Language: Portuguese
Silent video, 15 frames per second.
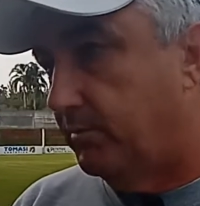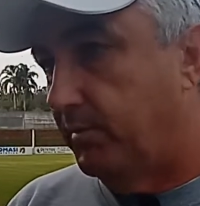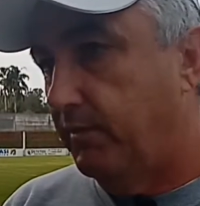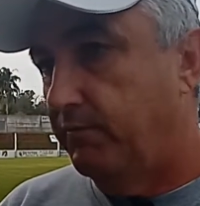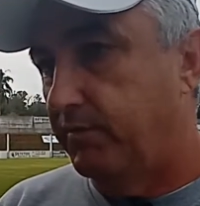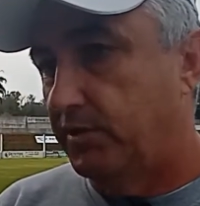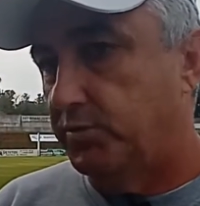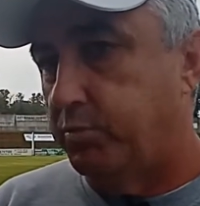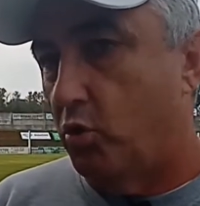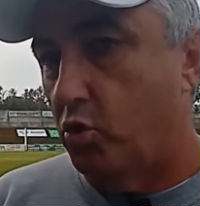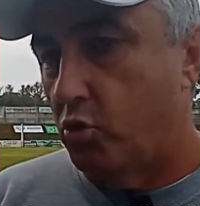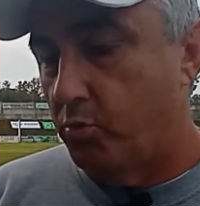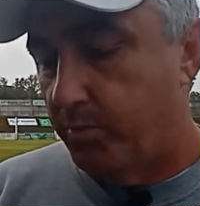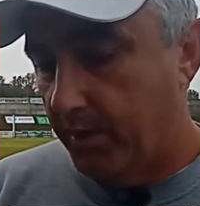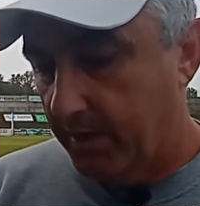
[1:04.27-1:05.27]
também fez
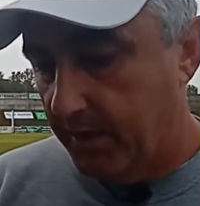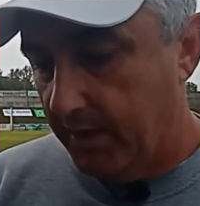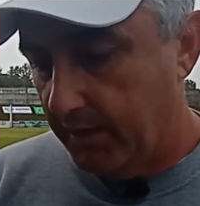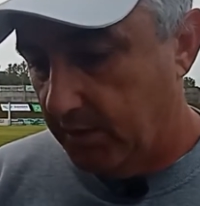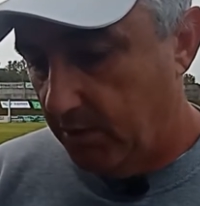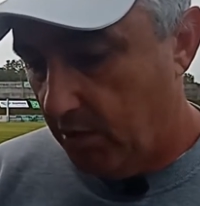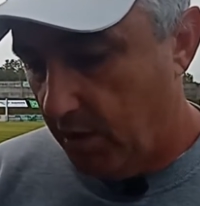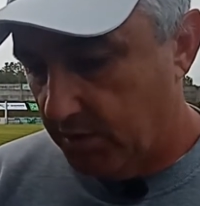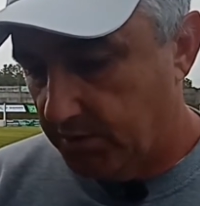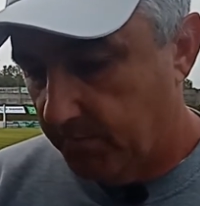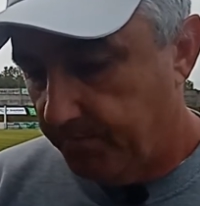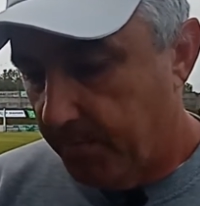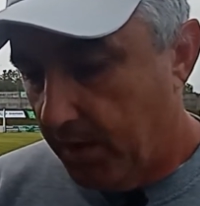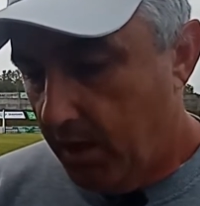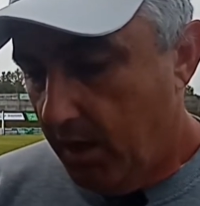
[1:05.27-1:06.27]
pouco para ganhar de
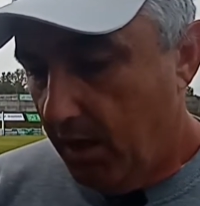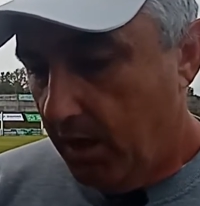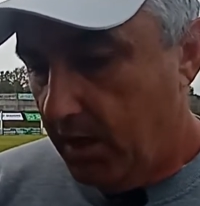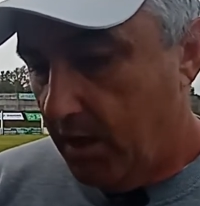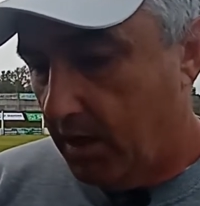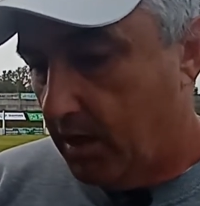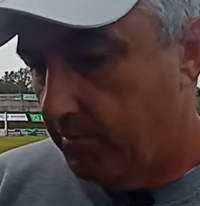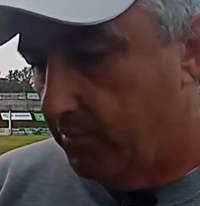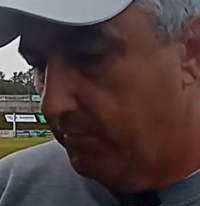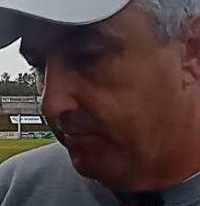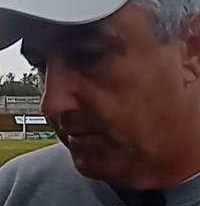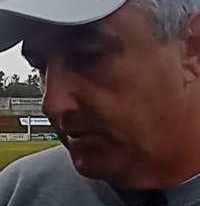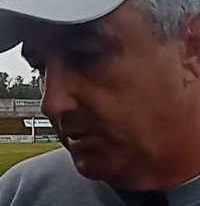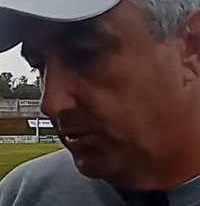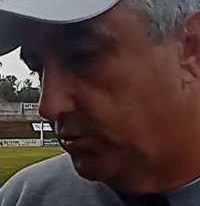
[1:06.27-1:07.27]
nós e acabou
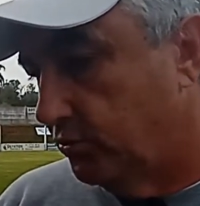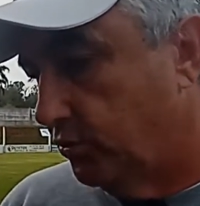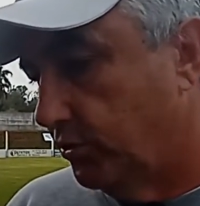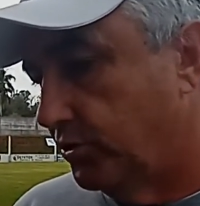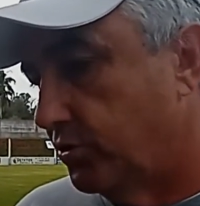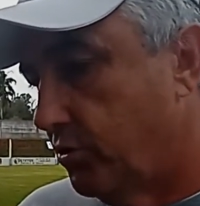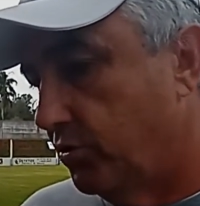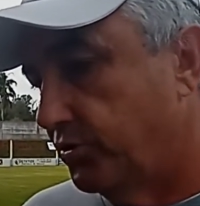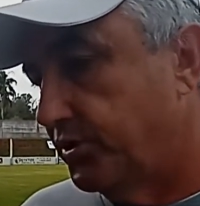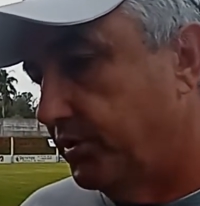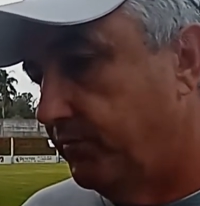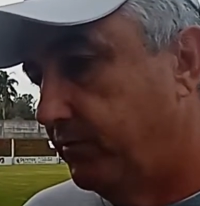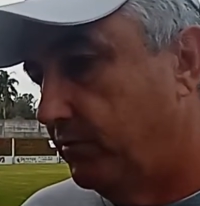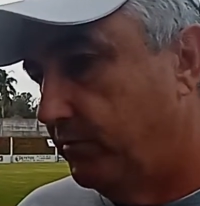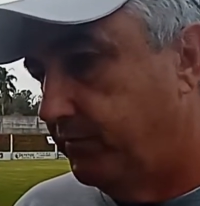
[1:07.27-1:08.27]
fazendo dois gols
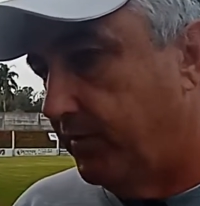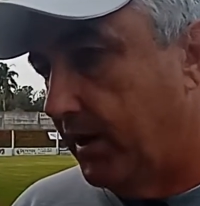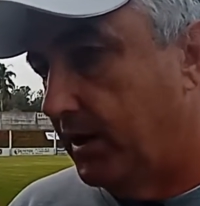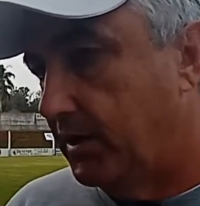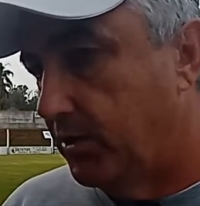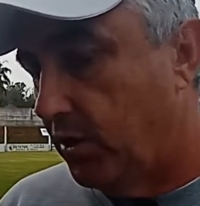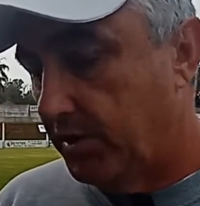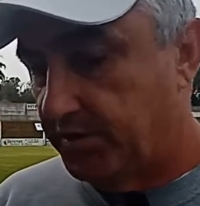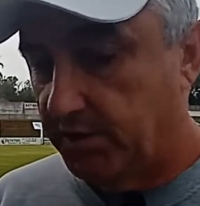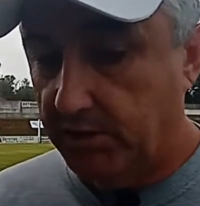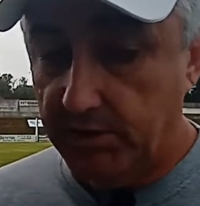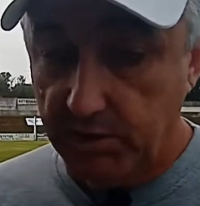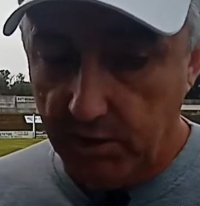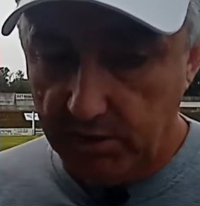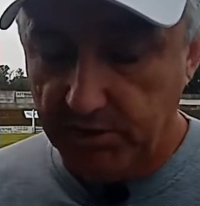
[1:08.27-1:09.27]
que foram falha nossa.
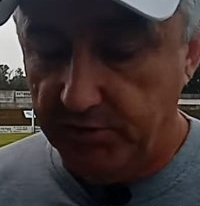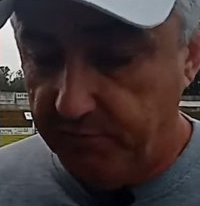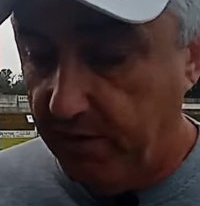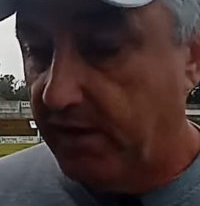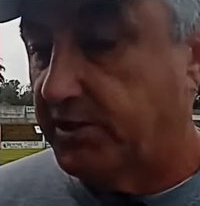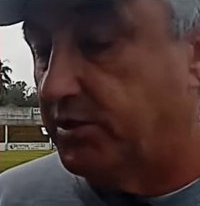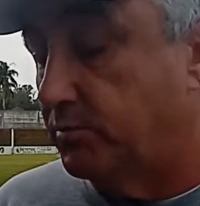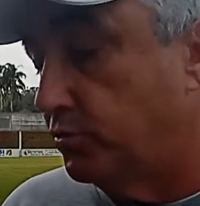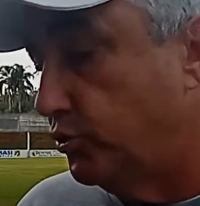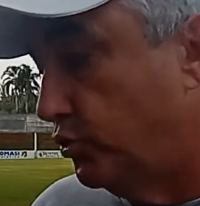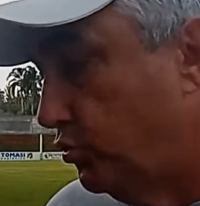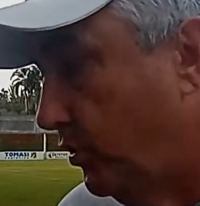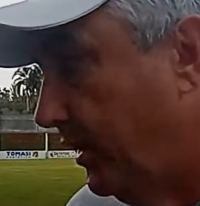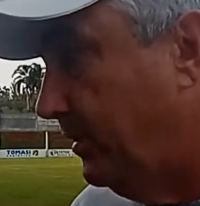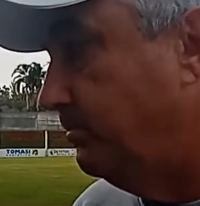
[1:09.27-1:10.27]
Que se nós
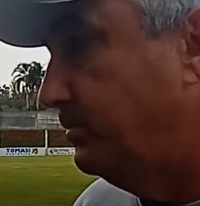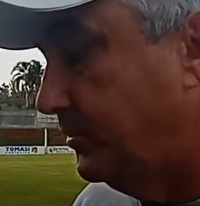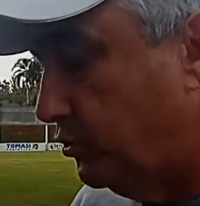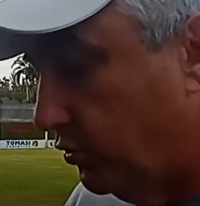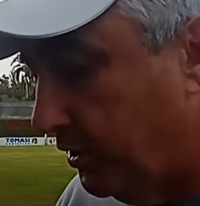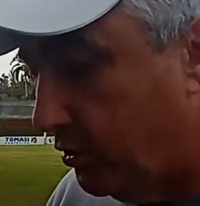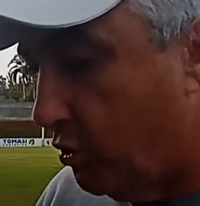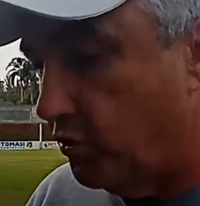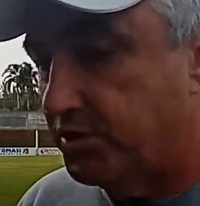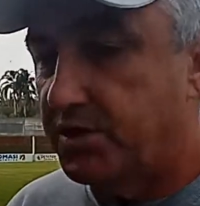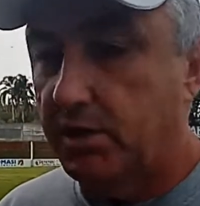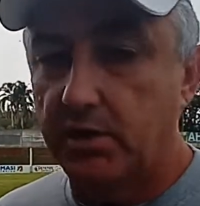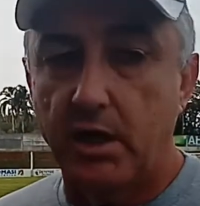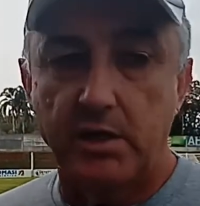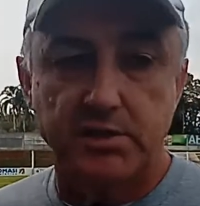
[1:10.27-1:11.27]
tivéssemos um ímpeto de
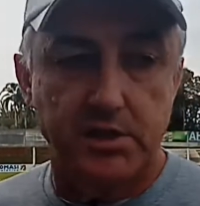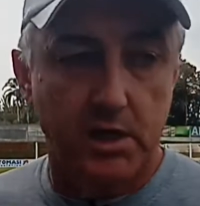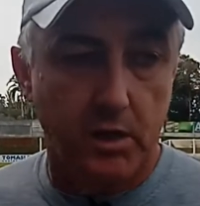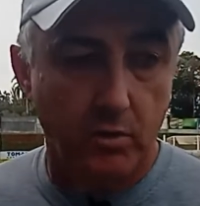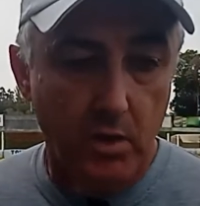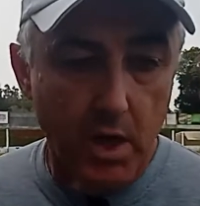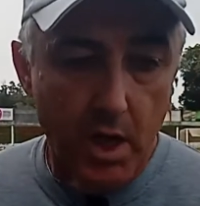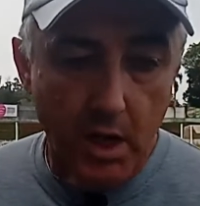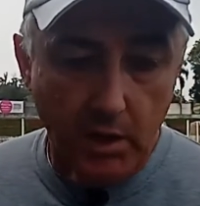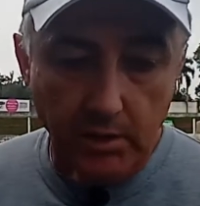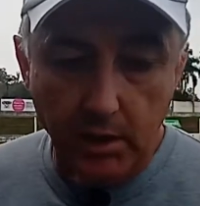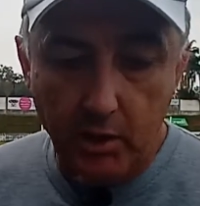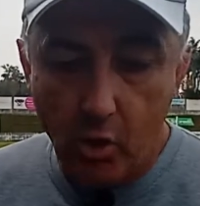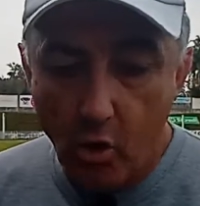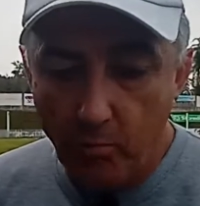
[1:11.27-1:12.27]
concentração,
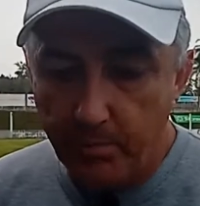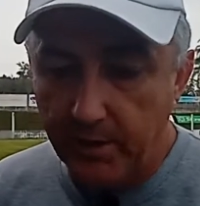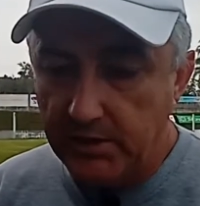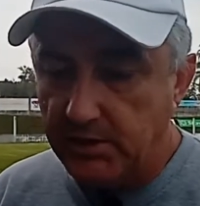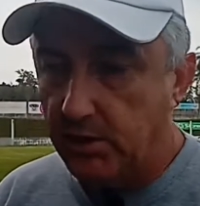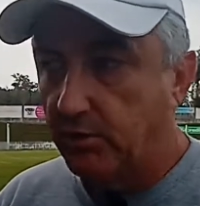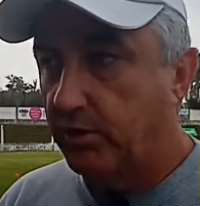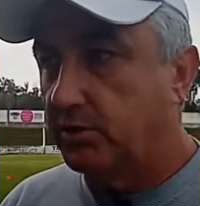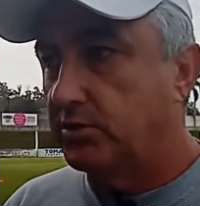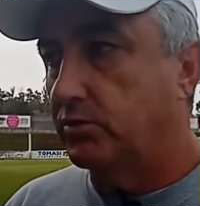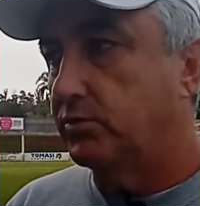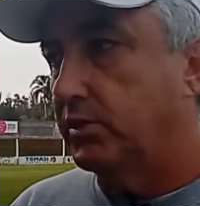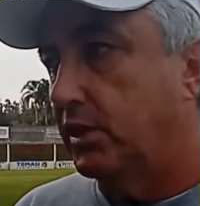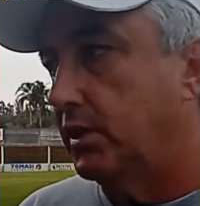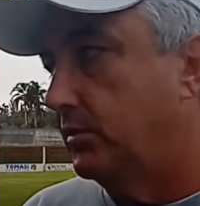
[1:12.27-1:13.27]
de competição, nós
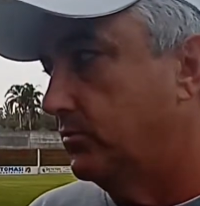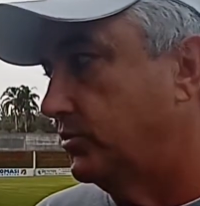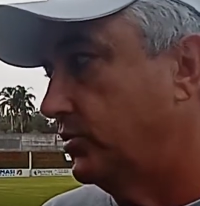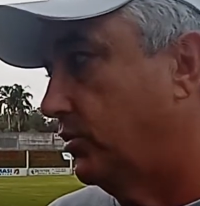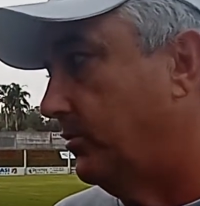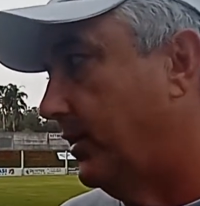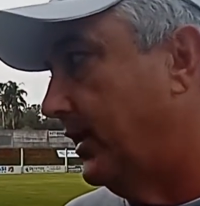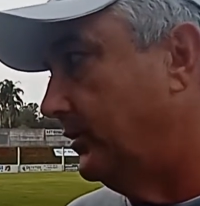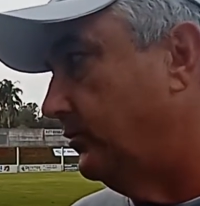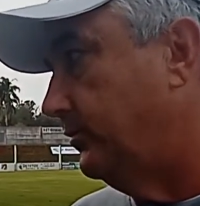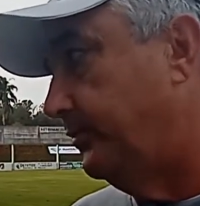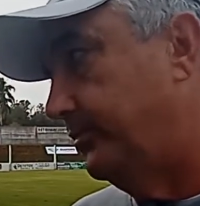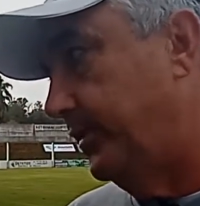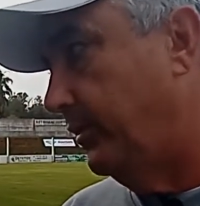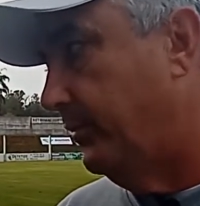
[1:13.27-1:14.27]
não teríamos tomado
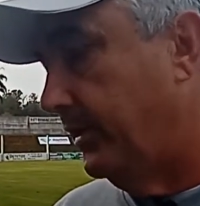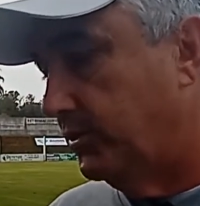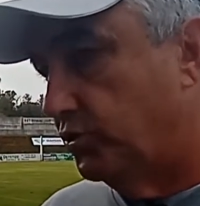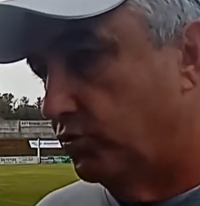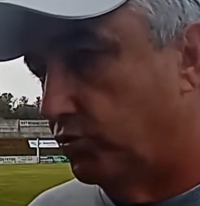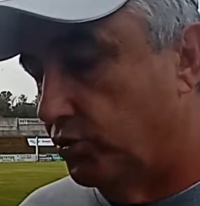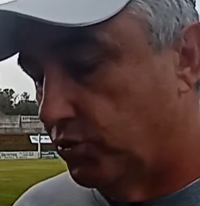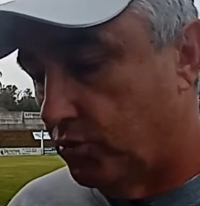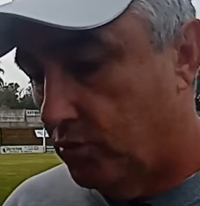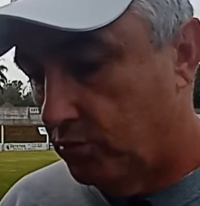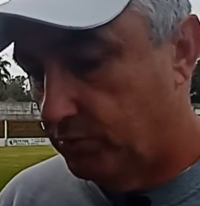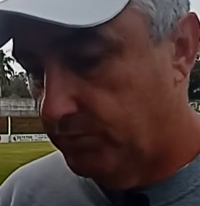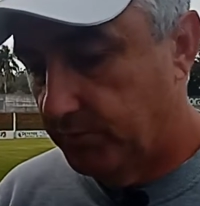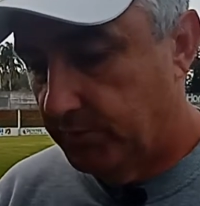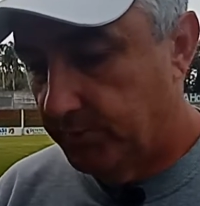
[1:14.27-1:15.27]
pelo menos um dos gols.